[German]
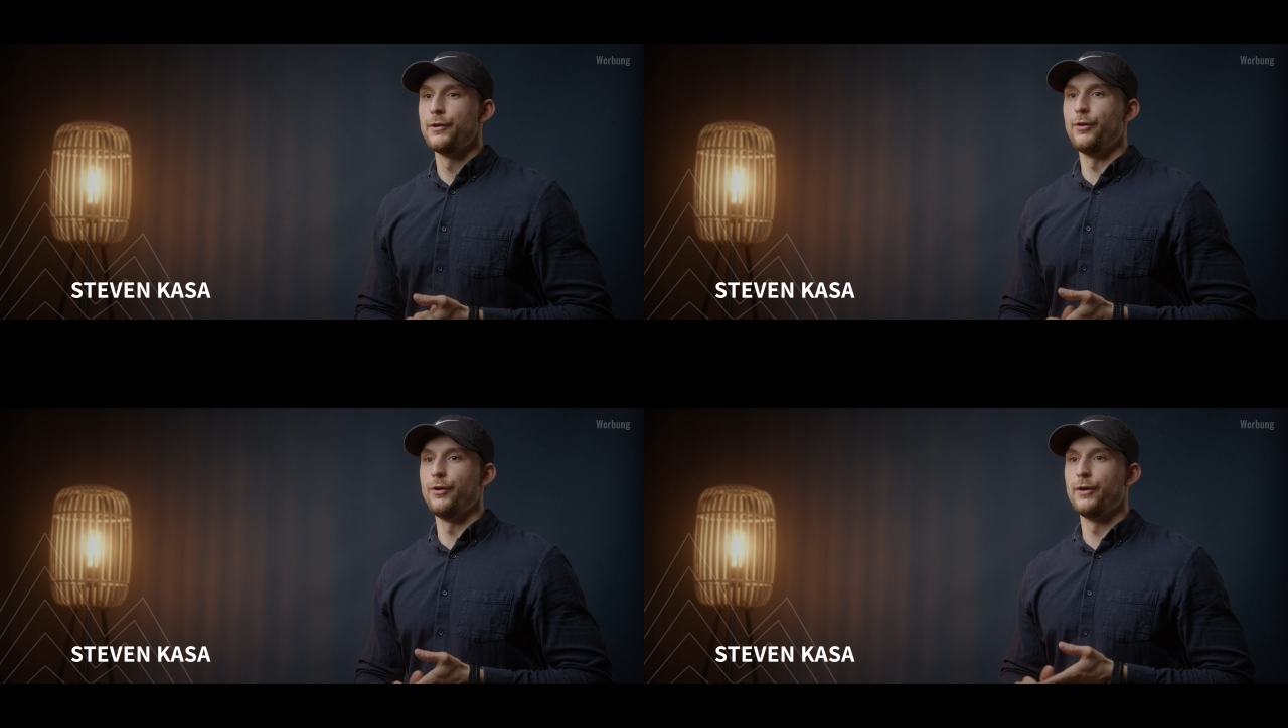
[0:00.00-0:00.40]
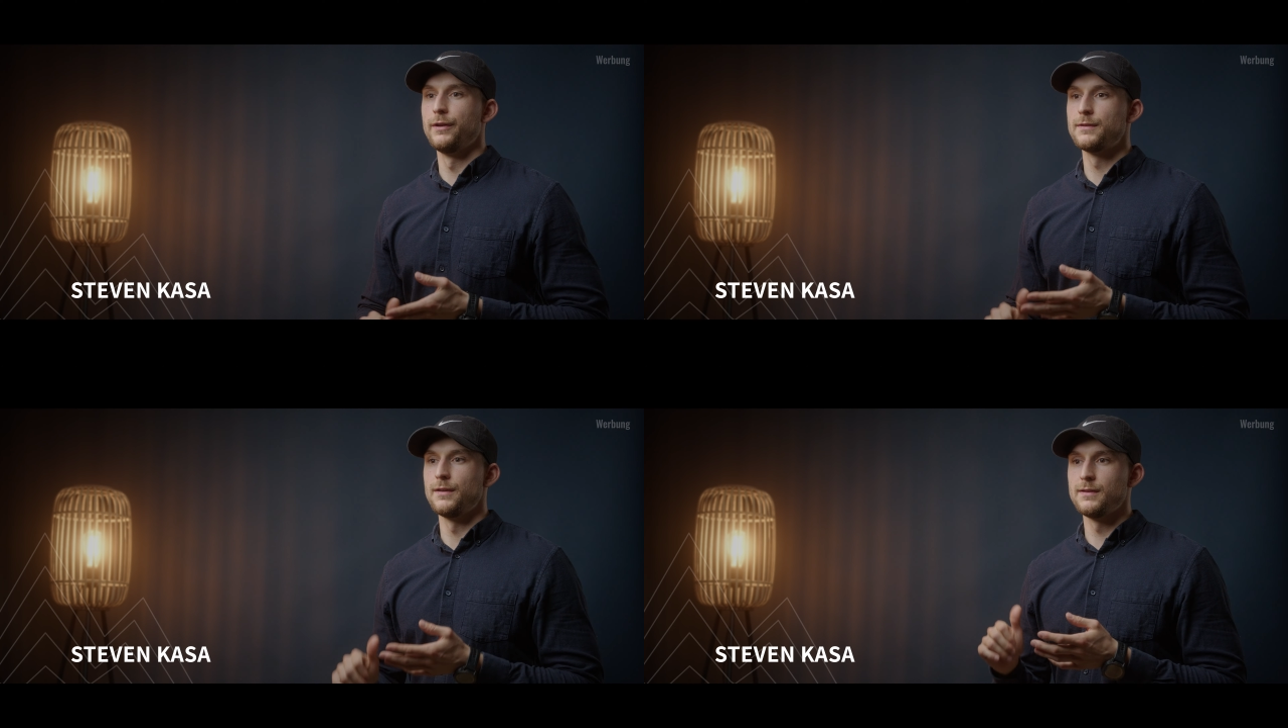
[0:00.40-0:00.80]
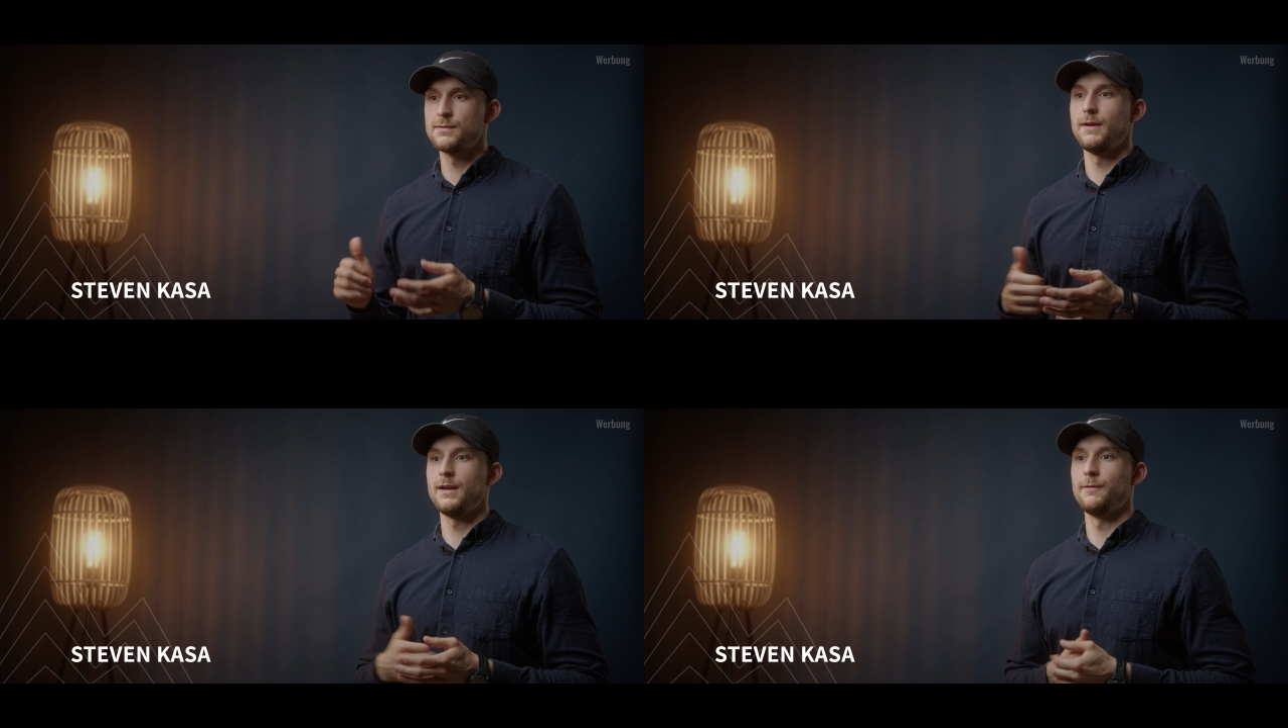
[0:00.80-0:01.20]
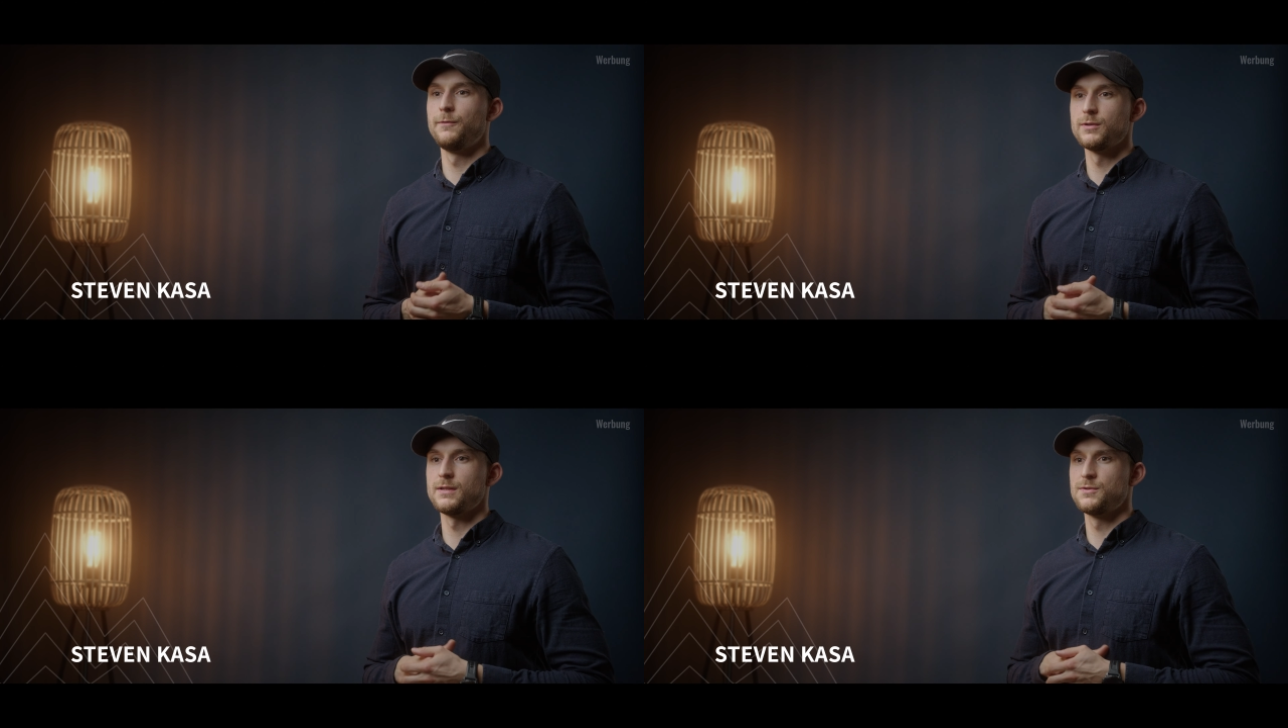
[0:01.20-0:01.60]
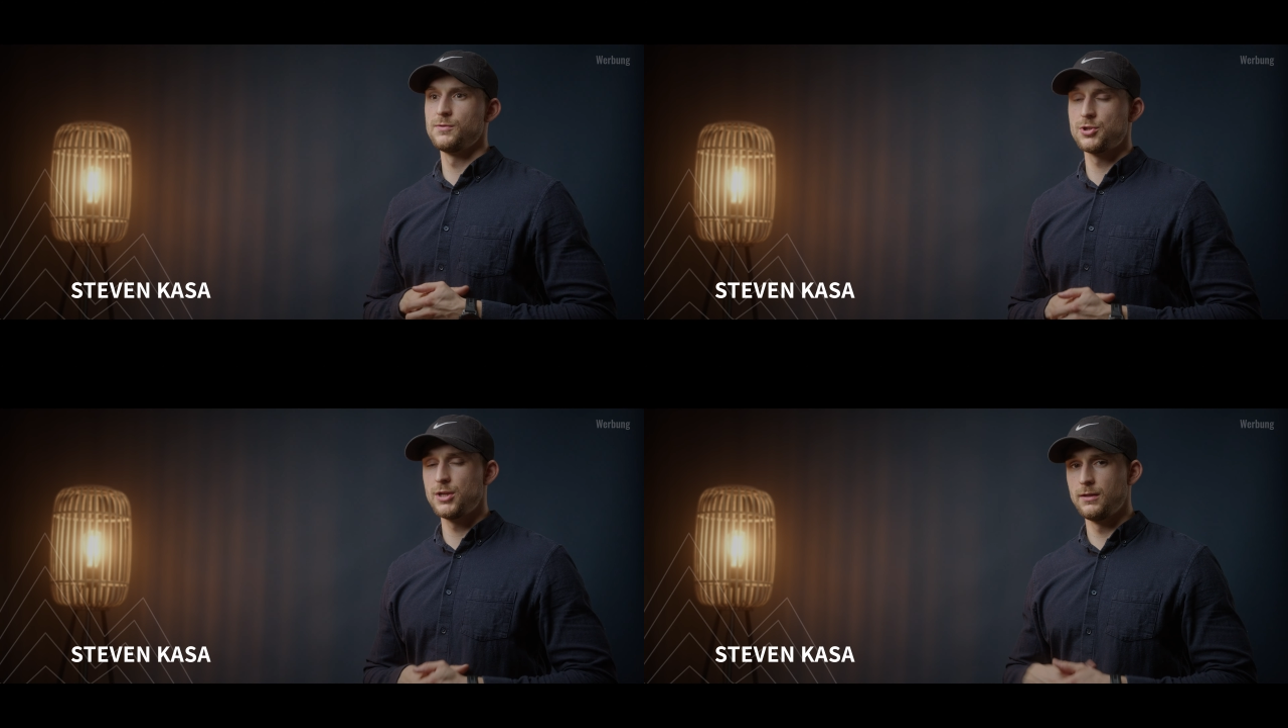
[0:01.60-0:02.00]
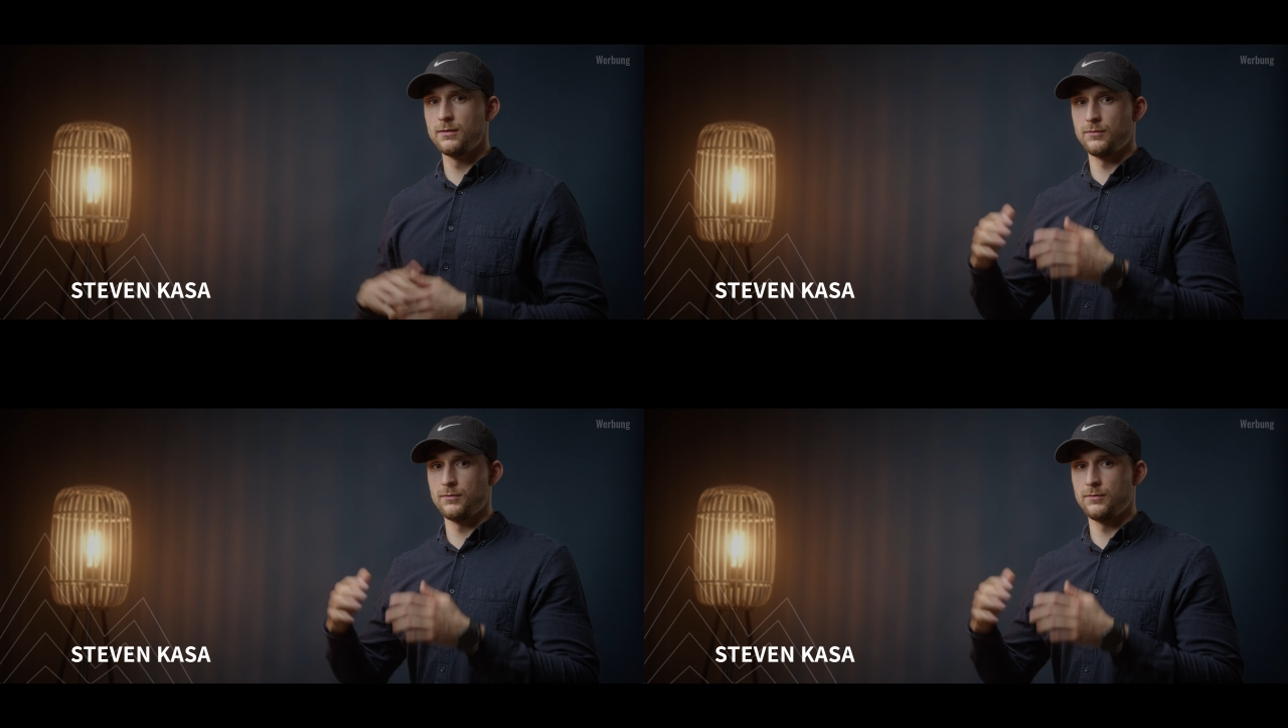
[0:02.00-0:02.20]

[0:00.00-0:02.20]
Und deswegen haben wir uns dazu entschieden,